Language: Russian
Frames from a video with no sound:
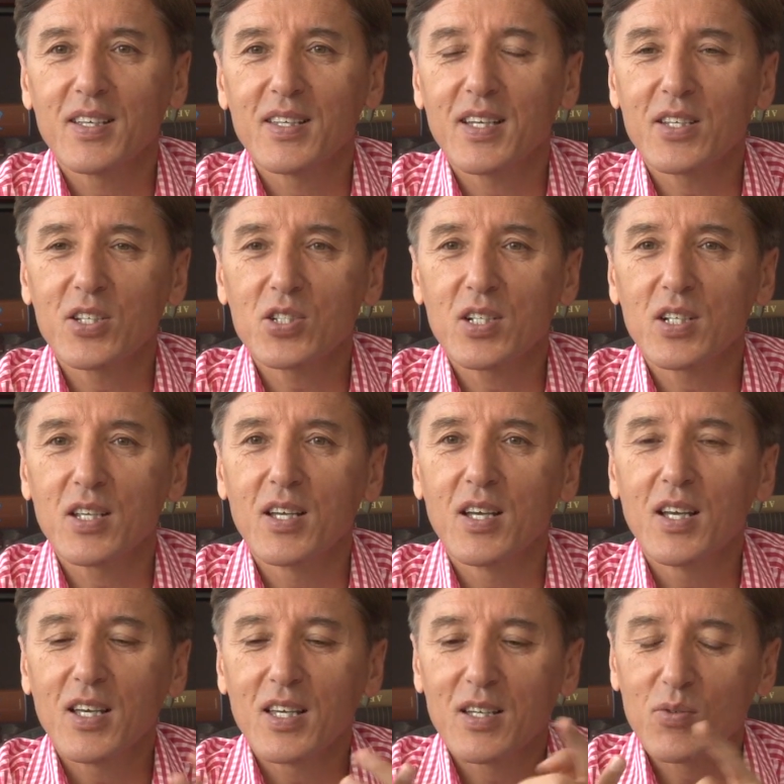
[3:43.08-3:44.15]
Я не жалею.
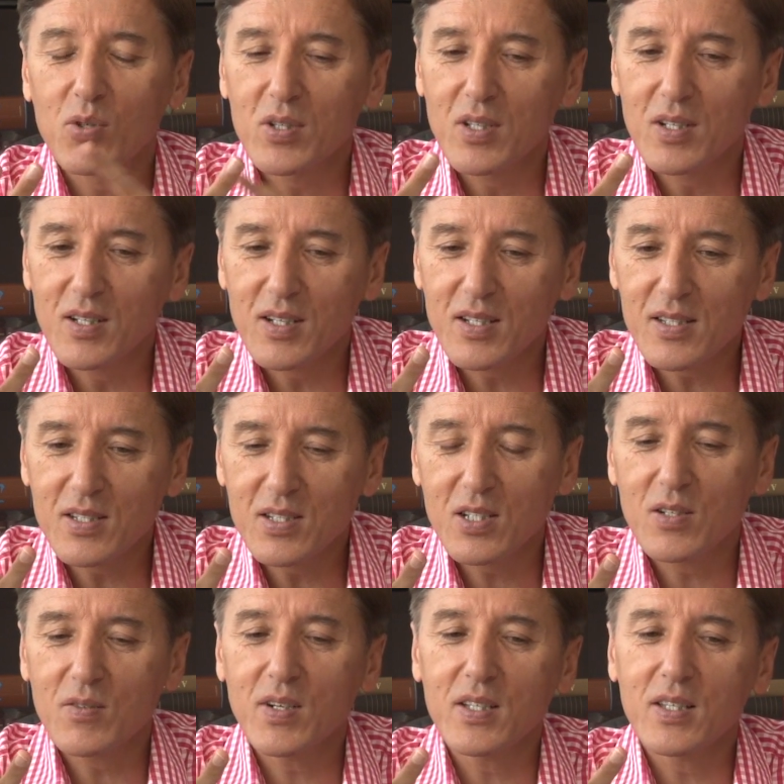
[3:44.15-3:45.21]
И вот
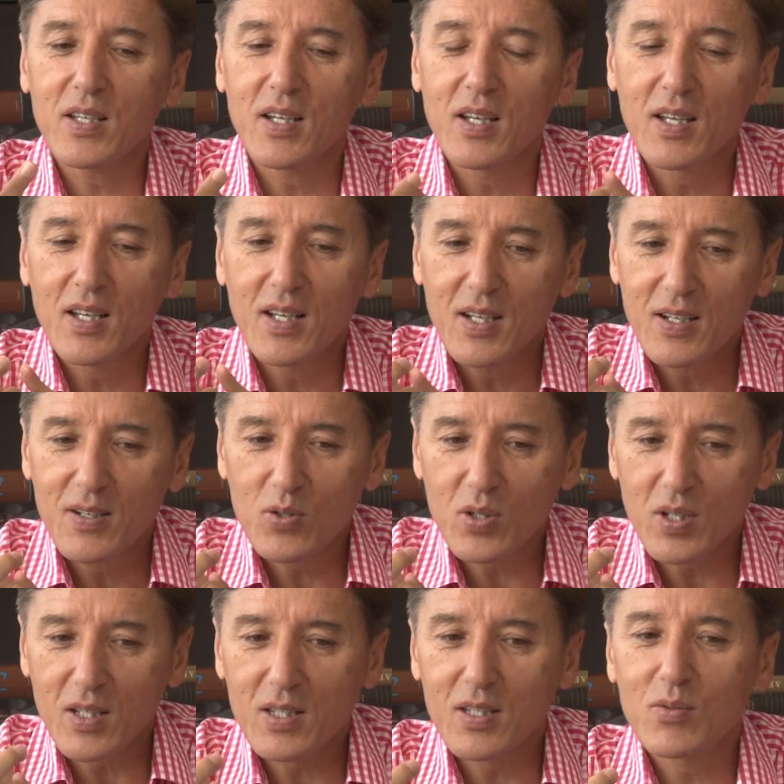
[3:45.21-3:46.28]
разочарование вот
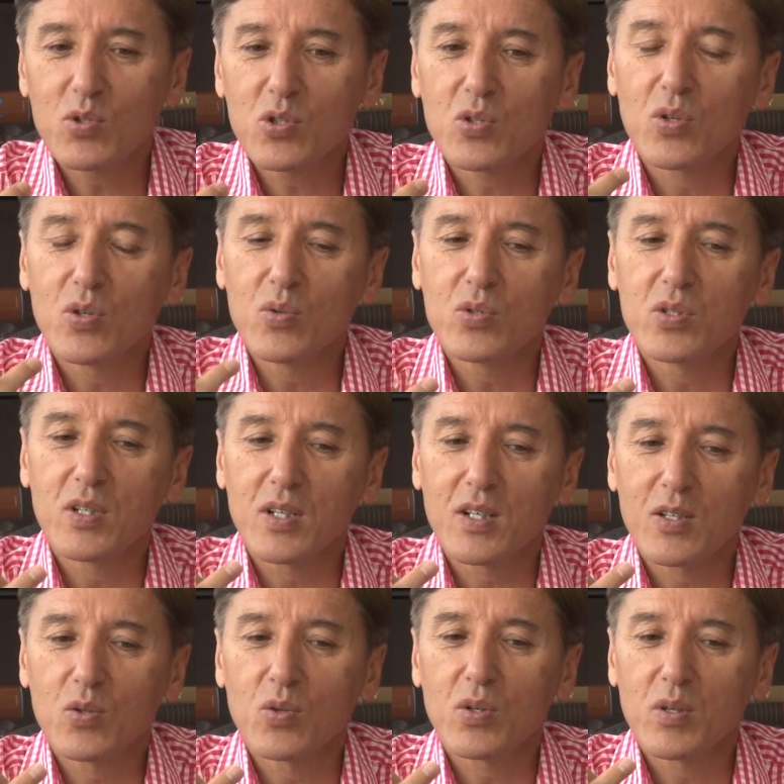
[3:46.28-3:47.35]
от того, что люди,
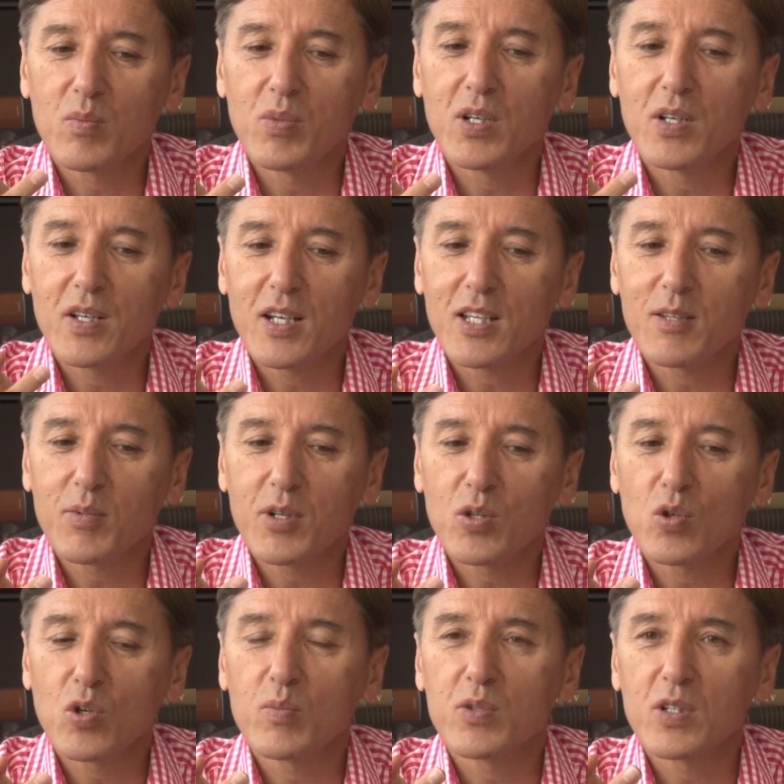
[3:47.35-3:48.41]
которые были рядом,
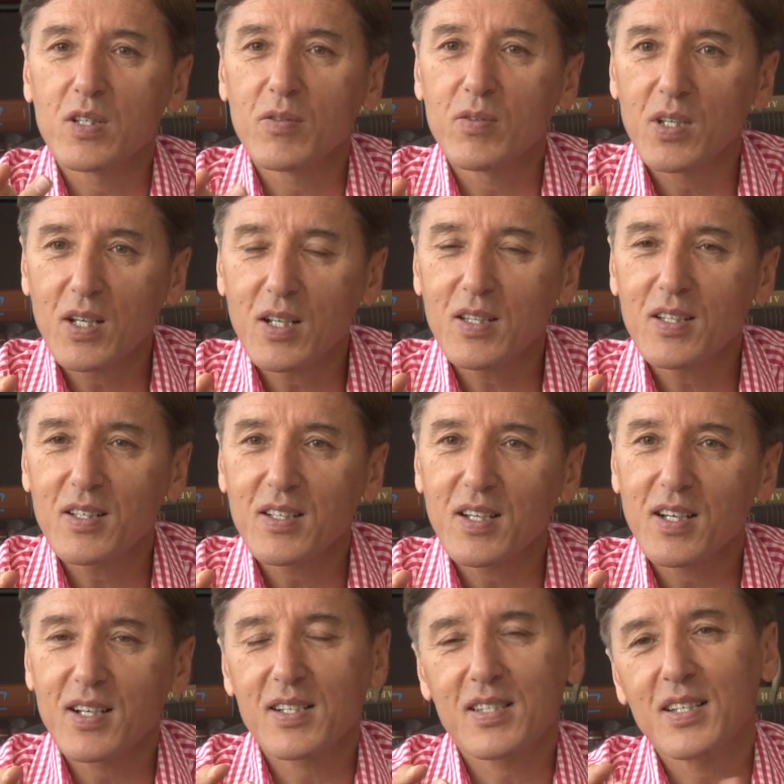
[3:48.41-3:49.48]
которым ты доверял,
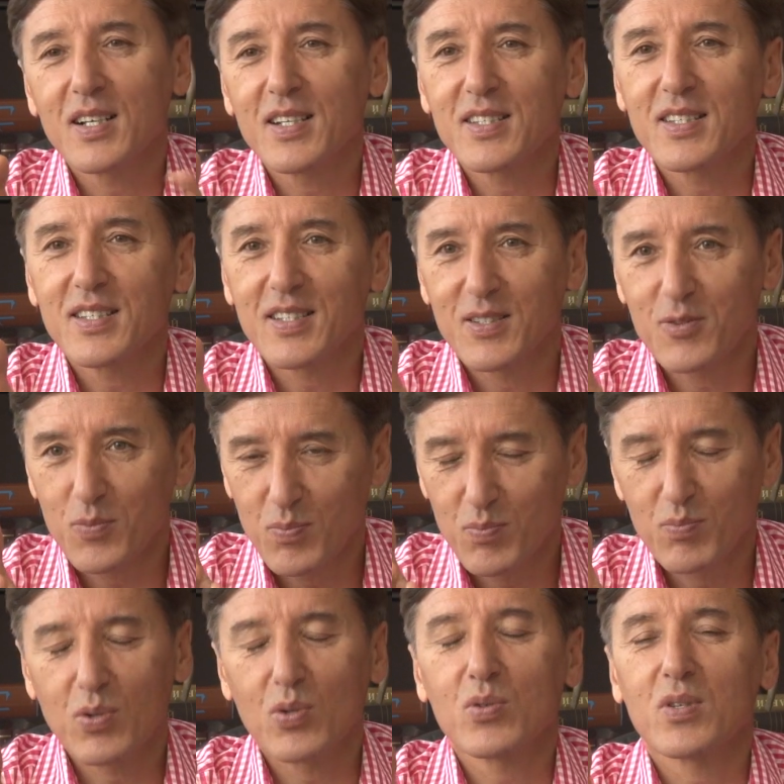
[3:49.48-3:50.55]
оказались ну,
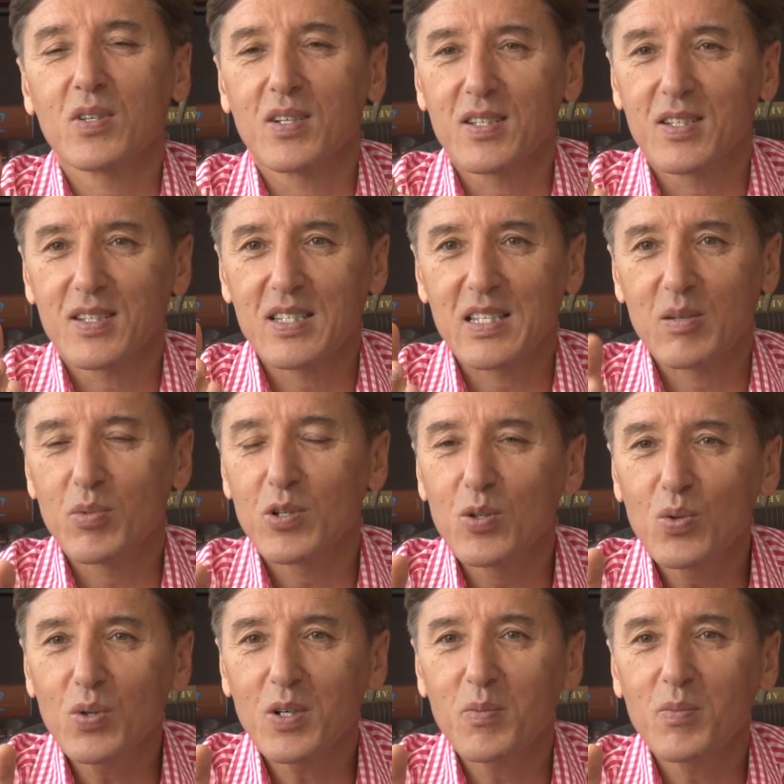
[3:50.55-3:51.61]
просто слабы
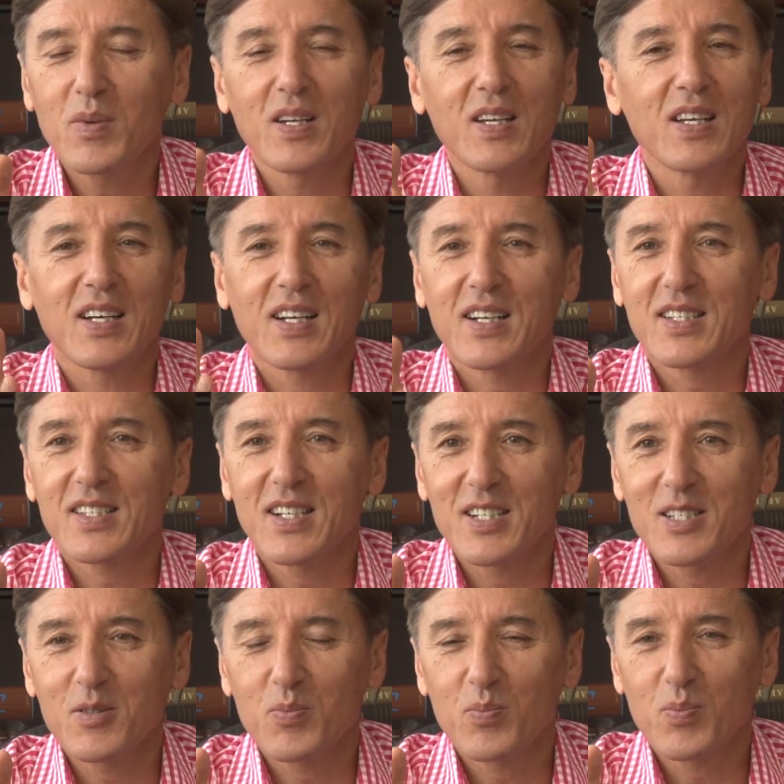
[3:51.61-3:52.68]
духом,
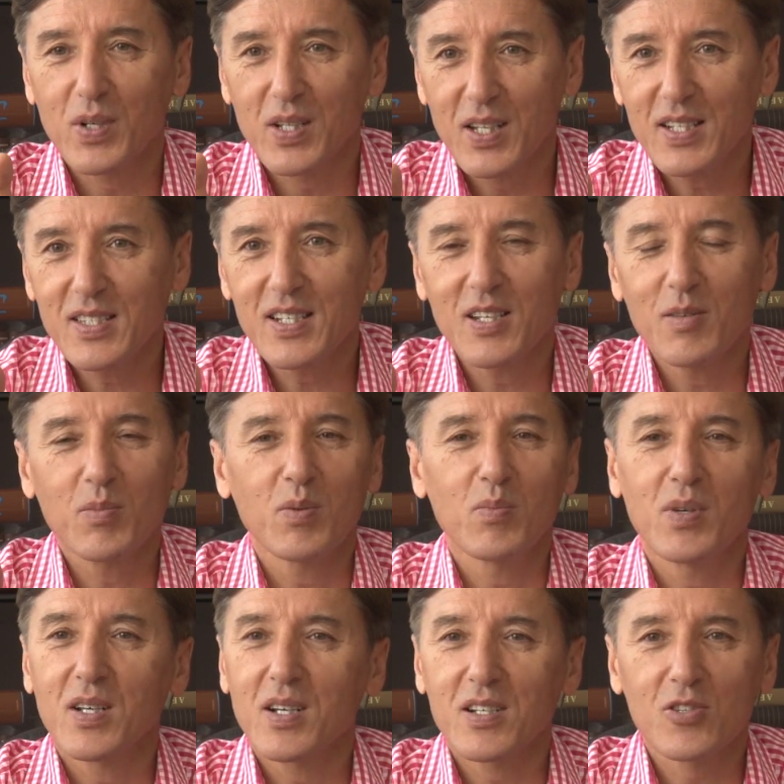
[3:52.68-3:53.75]
оказались предателями,
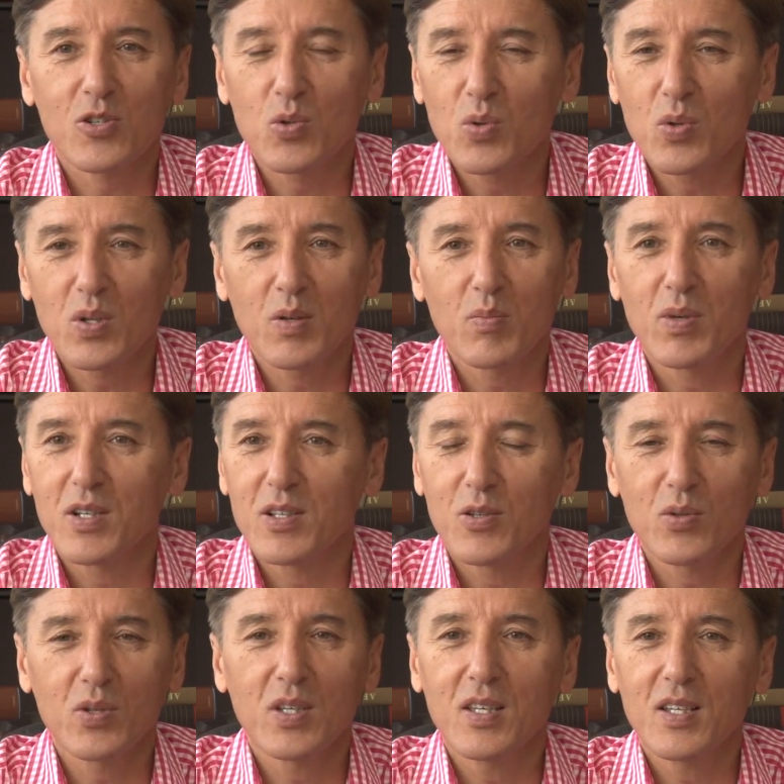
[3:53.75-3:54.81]
были расколы, были
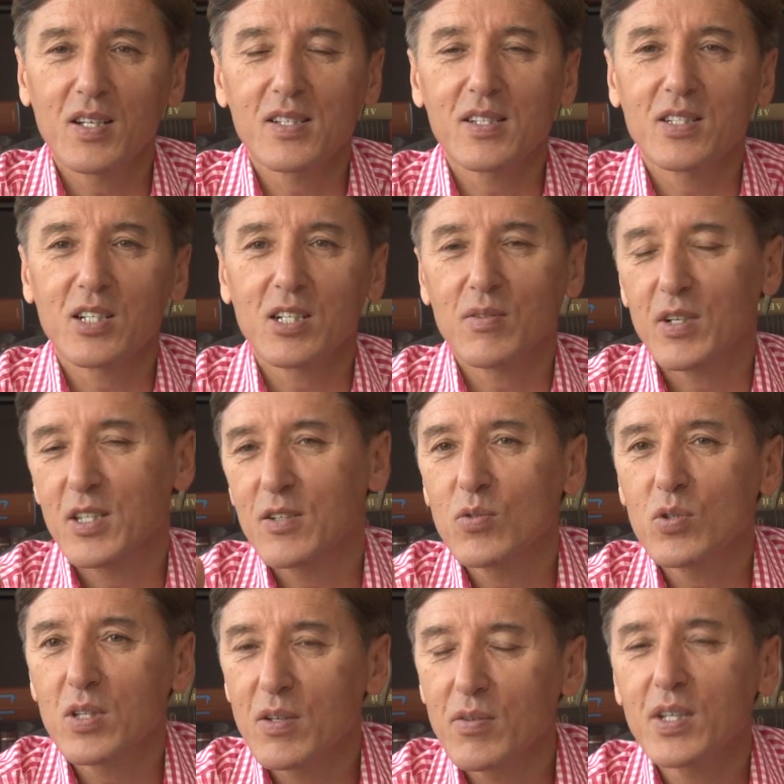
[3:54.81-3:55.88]
другие разочарования.
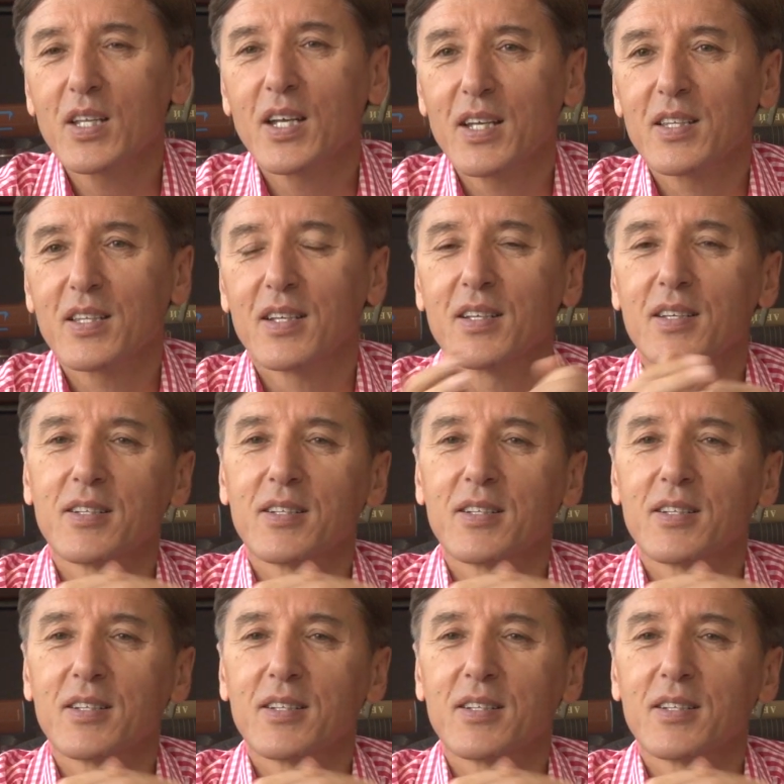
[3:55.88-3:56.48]
Вот, наверное, это.